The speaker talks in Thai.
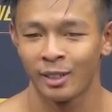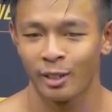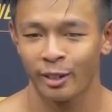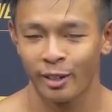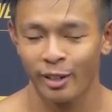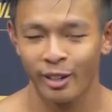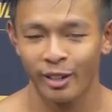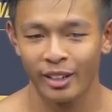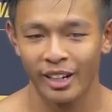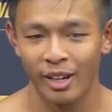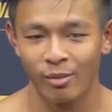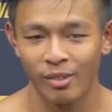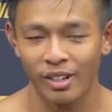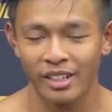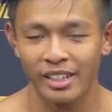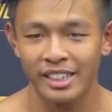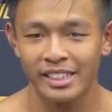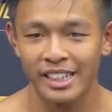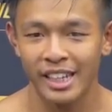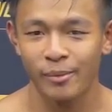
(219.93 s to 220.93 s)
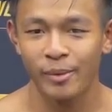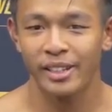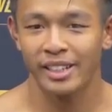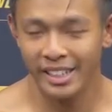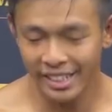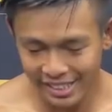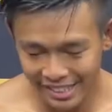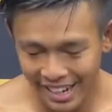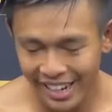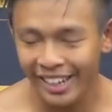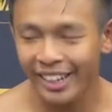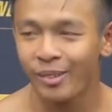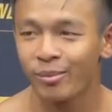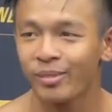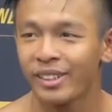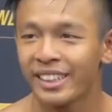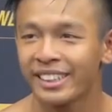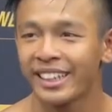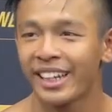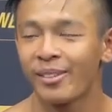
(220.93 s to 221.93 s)
ก็ถามว่าดีใจไหมดีใจครับ
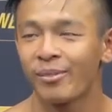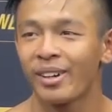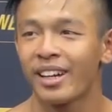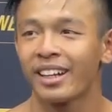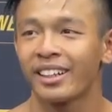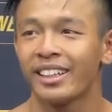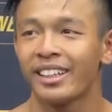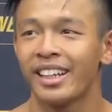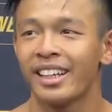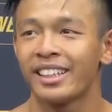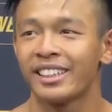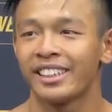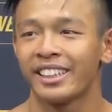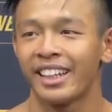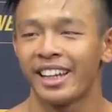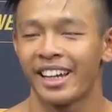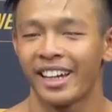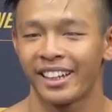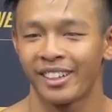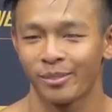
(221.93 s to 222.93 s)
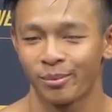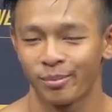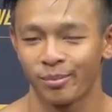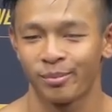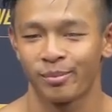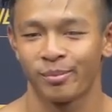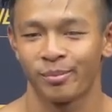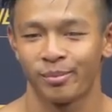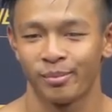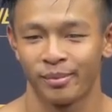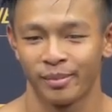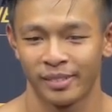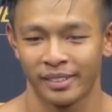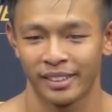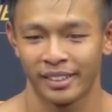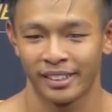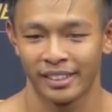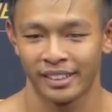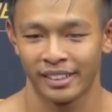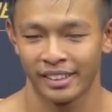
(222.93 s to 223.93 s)
ดีใจมากที่ได้ชนะครับ ค
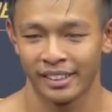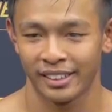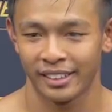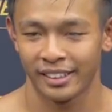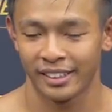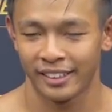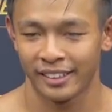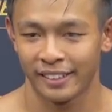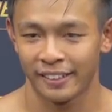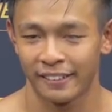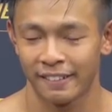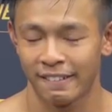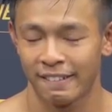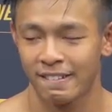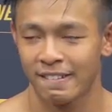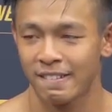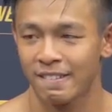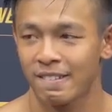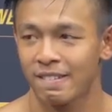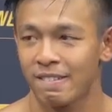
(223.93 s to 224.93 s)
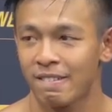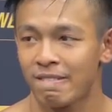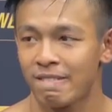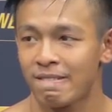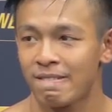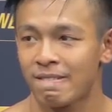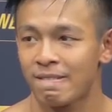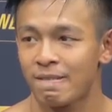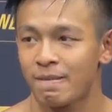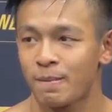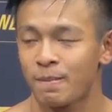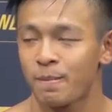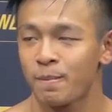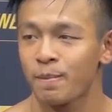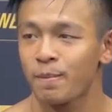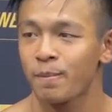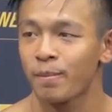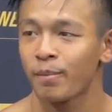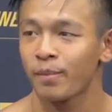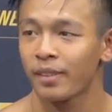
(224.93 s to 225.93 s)
รับ แล้วได้อีกสามได้อีกสามแสนห้า
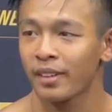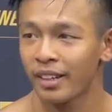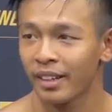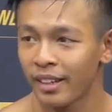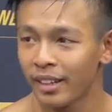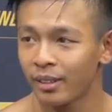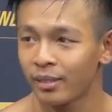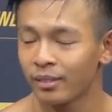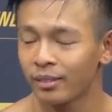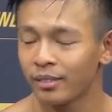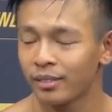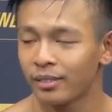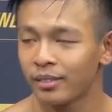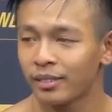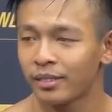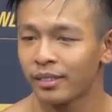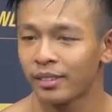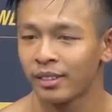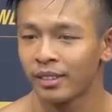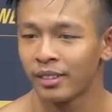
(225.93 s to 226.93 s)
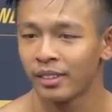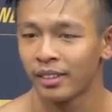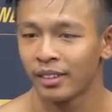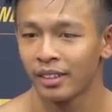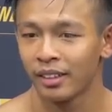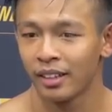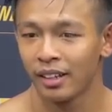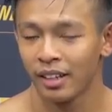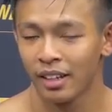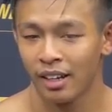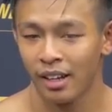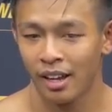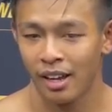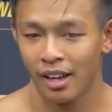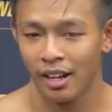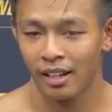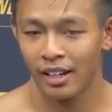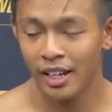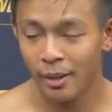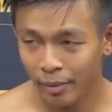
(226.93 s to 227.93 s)
นี่ครั้งที่หลายรเได้สามแสนห้าเนี่ย
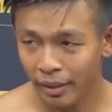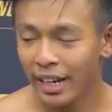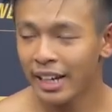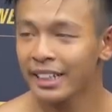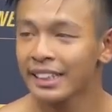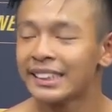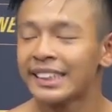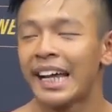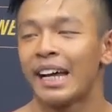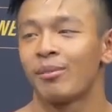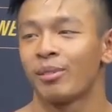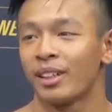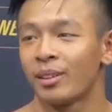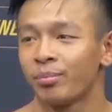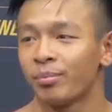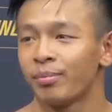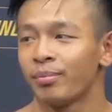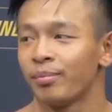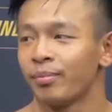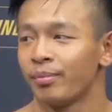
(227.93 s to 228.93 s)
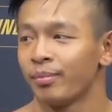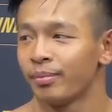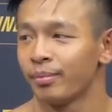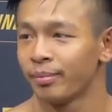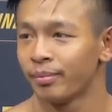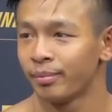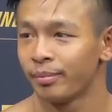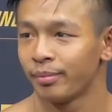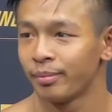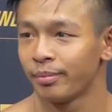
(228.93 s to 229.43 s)
นี่เป็นครั้งที่สามครับโอ้โห